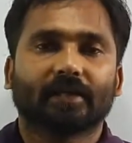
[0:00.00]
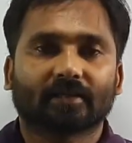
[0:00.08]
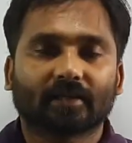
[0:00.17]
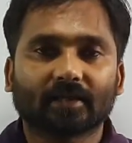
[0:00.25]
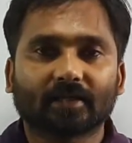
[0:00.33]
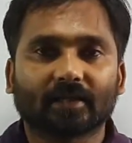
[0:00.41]

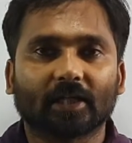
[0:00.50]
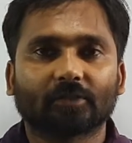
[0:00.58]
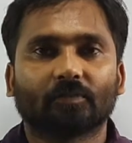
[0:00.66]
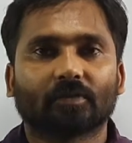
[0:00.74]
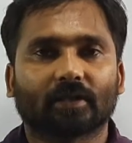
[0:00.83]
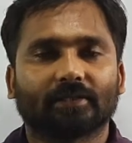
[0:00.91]
अर्थात
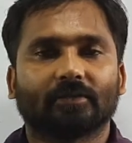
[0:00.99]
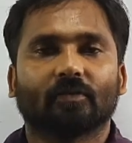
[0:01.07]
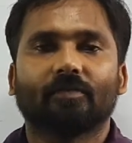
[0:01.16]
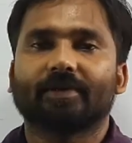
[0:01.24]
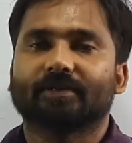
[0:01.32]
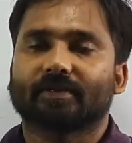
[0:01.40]
राजपूत राज्य
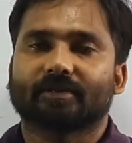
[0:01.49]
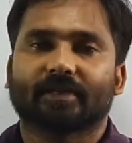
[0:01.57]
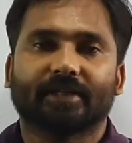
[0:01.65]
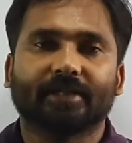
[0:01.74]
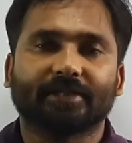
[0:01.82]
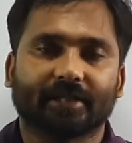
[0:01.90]
को हम डिस्कस
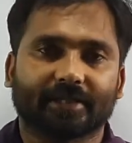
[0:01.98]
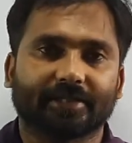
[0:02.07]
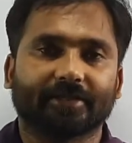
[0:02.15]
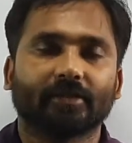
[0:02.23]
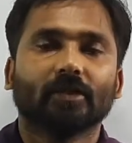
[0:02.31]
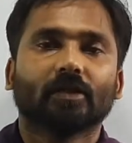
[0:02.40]
करने जा रहे
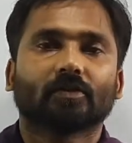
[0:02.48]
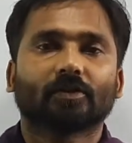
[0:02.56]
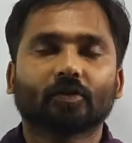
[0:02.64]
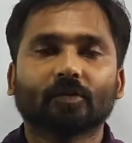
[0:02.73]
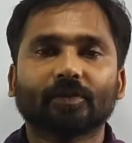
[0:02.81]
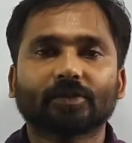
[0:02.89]
हैं तो
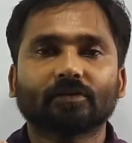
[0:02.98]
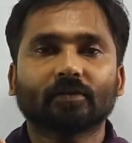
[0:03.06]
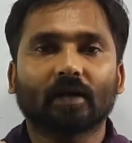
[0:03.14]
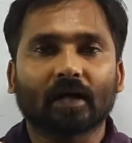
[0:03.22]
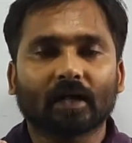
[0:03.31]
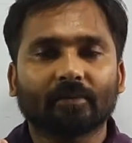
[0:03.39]
देखो बच्चों
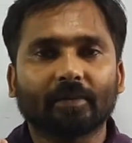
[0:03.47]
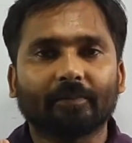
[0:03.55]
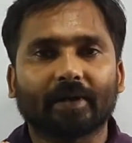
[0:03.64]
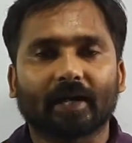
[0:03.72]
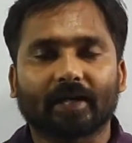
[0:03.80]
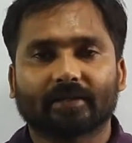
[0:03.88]
अगर मैं
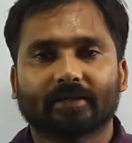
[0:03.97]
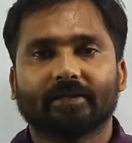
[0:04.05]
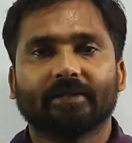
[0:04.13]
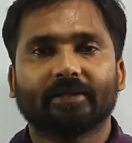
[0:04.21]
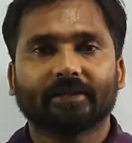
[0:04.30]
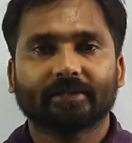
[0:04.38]

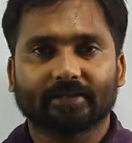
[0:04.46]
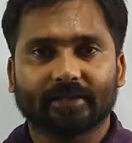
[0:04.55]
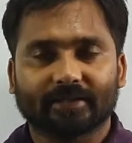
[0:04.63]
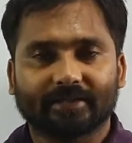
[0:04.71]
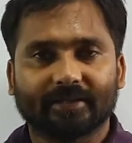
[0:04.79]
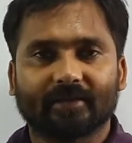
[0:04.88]
भारतीय
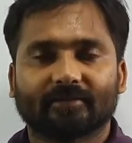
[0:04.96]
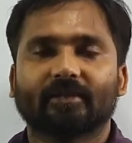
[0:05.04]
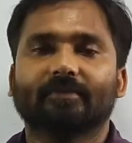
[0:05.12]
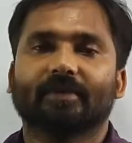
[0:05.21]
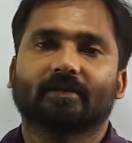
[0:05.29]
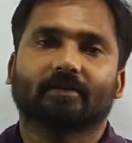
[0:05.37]
इतिहास
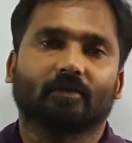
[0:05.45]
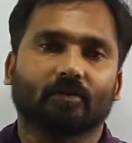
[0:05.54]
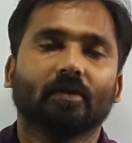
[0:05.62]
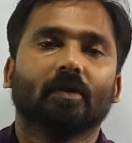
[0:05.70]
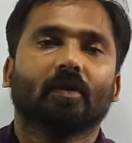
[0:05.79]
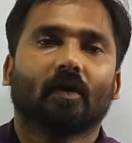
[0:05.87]
की बात
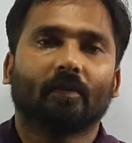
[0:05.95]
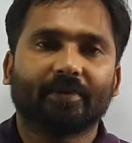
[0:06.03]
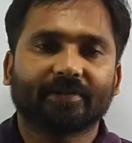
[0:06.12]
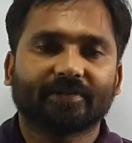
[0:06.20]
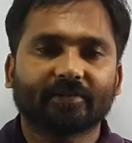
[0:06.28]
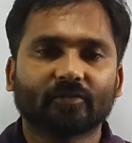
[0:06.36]
करूँ और
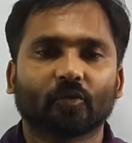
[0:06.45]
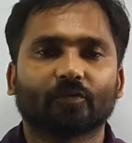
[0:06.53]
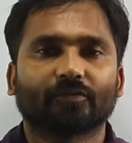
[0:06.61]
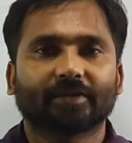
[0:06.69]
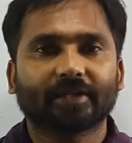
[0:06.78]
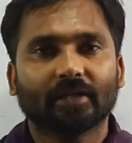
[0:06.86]
विशेष
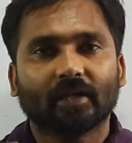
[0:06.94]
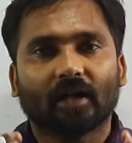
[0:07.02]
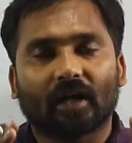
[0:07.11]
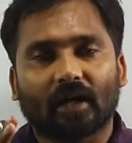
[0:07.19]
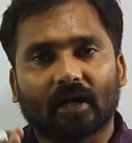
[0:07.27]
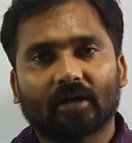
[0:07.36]
रूप से
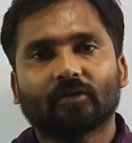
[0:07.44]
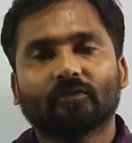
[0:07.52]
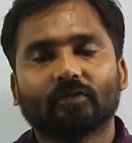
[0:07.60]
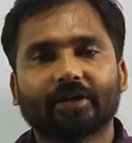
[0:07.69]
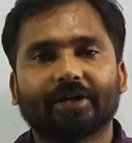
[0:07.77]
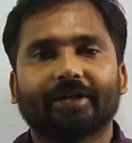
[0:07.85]
ऑल
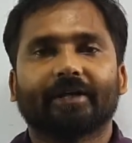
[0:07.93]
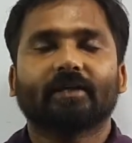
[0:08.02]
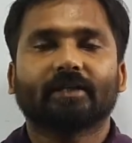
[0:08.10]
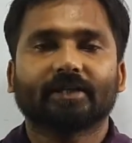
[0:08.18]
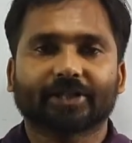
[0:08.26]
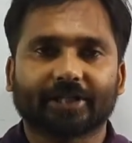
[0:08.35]
ओवर इंडिया
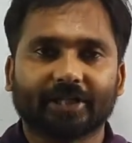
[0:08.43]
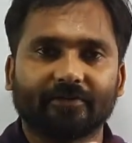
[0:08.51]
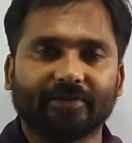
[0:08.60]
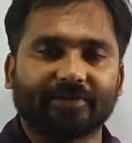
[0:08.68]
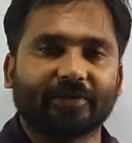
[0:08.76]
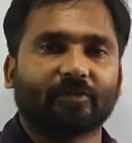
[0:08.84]
या स्टेट
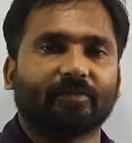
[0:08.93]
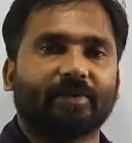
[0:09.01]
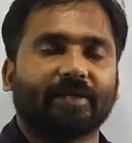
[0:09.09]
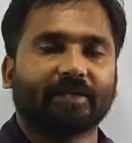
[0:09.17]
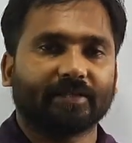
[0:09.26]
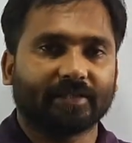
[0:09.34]
विशेष
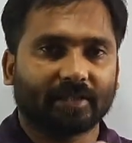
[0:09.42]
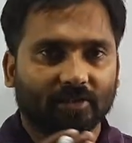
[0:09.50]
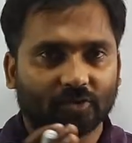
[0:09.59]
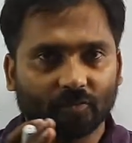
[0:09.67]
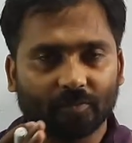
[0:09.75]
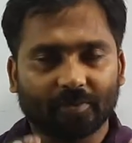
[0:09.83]
में या
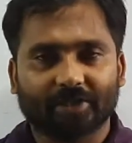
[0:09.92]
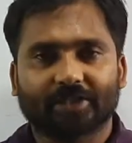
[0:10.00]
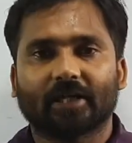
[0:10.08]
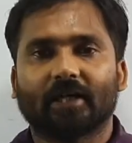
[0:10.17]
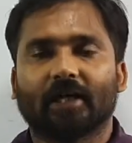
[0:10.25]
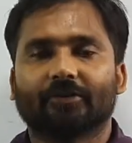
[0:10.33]
जो भी
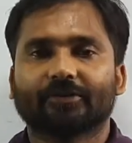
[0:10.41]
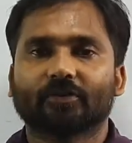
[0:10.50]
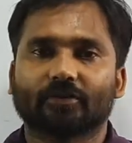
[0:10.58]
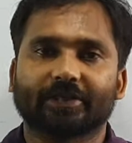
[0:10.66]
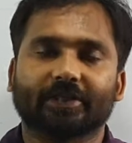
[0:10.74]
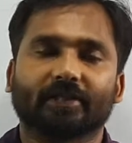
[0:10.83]
परीक्षाएँ आयोजित
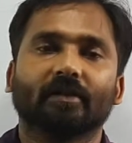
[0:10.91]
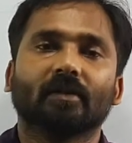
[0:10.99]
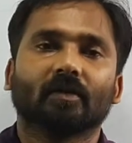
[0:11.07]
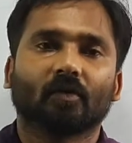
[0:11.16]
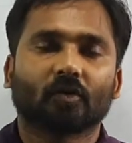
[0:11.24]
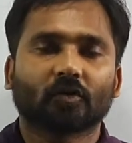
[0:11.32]
होती हैं
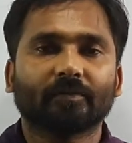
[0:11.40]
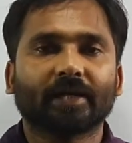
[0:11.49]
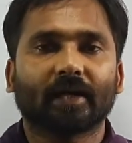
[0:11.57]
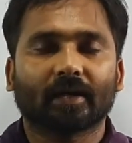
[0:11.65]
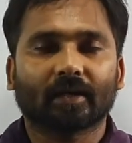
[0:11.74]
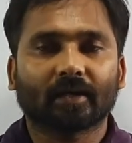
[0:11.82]
उसमें
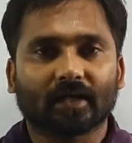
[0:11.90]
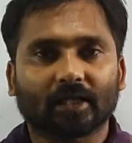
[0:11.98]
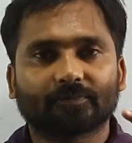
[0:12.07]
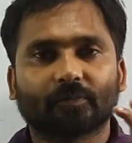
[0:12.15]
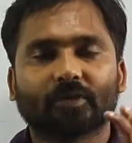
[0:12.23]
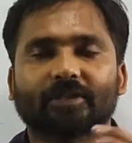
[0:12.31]
अगर
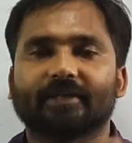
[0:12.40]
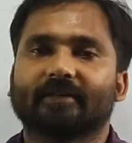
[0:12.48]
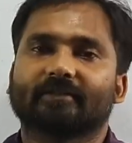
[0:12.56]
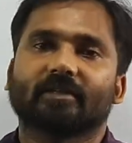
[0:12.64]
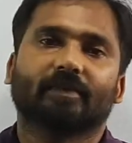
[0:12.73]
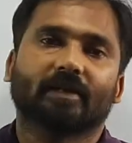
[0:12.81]
राजपूत
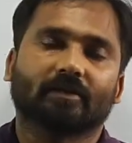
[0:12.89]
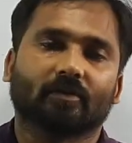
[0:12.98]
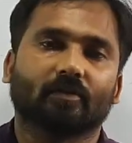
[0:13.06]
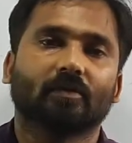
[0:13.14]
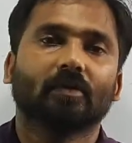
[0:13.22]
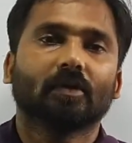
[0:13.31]
इतिहास की बात
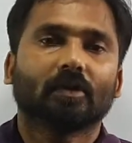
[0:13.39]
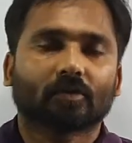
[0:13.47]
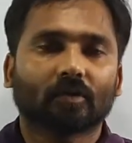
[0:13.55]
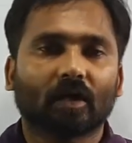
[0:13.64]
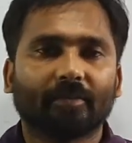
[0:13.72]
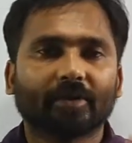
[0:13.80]
करूँ
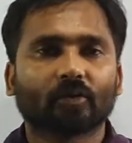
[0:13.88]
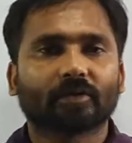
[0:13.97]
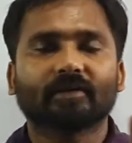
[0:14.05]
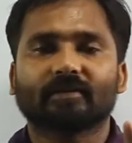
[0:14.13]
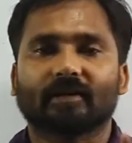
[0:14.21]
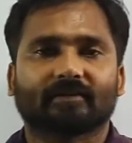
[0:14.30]
तो हमें दो
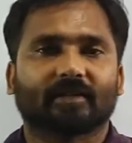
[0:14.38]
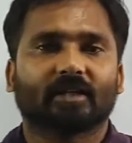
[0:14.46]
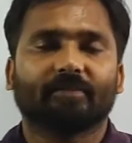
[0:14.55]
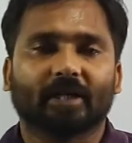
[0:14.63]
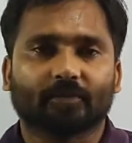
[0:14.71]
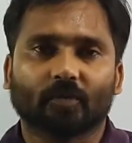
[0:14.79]
तीन शासक ही
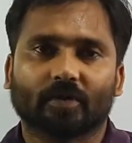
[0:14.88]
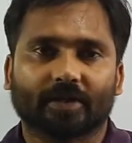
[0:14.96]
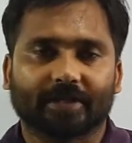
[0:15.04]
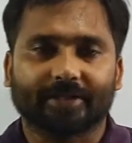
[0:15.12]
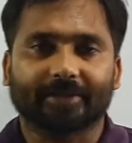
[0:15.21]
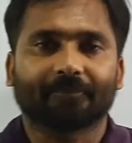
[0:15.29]
महत्वपूर्ण
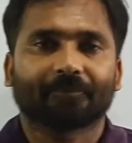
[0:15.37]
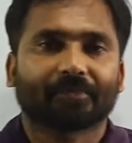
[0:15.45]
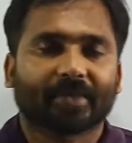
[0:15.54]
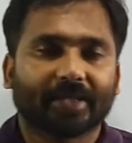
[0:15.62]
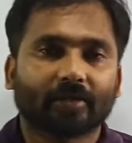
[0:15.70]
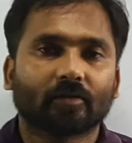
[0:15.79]
रहे हैं
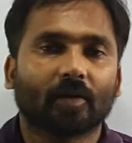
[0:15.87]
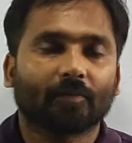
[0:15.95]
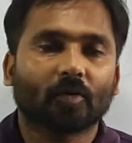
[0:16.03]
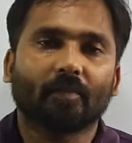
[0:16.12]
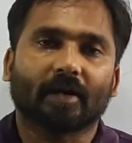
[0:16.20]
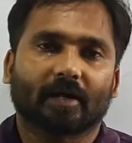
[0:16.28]
एक तो
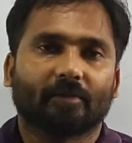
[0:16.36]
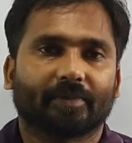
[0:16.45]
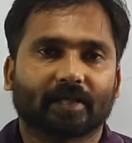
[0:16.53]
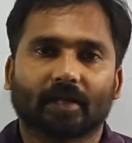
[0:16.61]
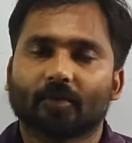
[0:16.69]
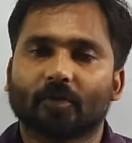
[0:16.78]
आपको महाराणा
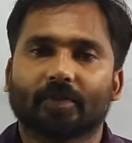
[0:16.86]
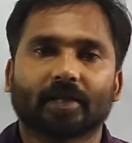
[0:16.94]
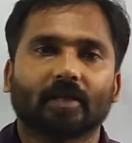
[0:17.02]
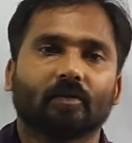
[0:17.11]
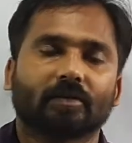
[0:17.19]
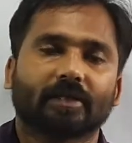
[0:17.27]
प्रताप को
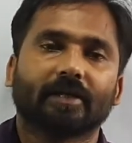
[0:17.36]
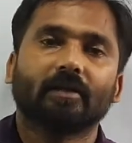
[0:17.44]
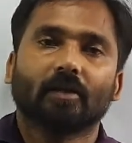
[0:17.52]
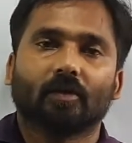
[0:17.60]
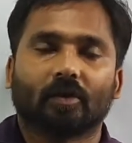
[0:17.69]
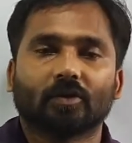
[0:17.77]
पढ़ना होता है
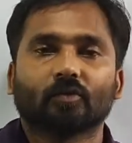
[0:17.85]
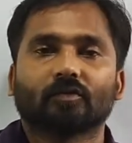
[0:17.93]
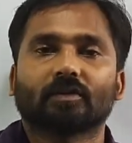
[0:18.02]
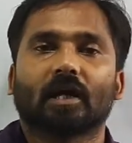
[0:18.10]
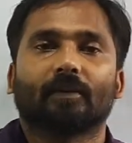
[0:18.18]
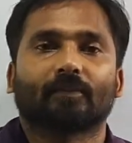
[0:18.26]
और
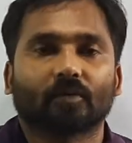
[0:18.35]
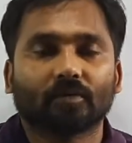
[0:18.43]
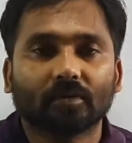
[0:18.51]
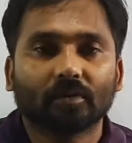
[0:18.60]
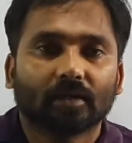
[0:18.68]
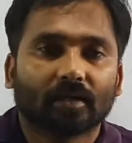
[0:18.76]
दूसरा आपको
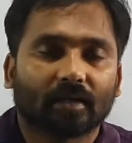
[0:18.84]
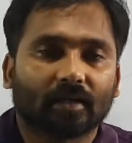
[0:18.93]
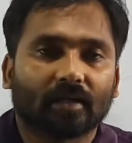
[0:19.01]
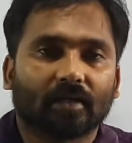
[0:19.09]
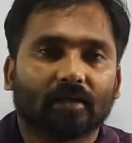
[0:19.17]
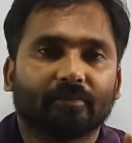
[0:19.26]

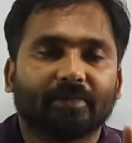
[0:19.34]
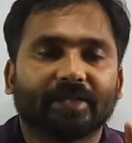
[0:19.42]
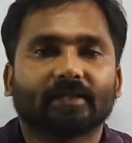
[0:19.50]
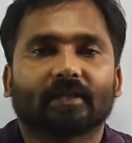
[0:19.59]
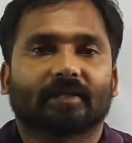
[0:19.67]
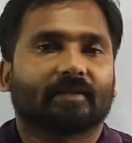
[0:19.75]

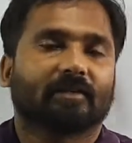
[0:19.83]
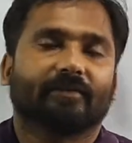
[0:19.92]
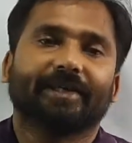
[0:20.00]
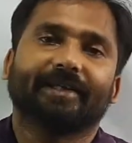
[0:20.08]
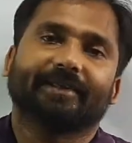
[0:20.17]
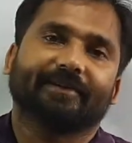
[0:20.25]
मिर्जा राजा
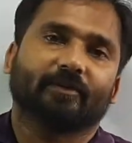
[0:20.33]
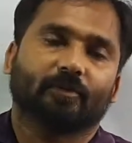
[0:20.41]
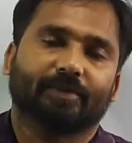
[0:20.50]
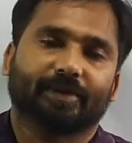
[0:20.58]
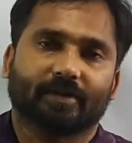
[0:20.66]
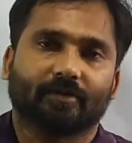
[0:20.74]
सवाई जय सिंह को
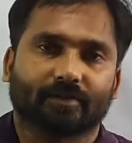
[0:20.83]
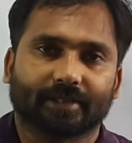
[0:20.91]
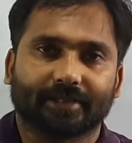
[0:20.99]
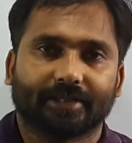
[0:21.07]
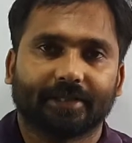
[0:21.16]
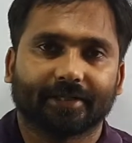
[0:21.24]
पढ़ना
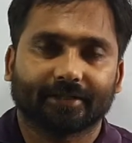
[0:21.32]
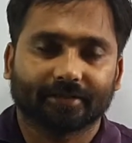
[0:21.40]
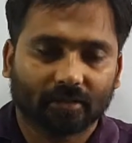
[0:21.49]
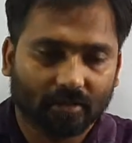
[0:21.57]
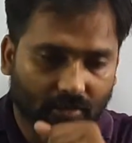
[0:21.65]
होता है ठीक है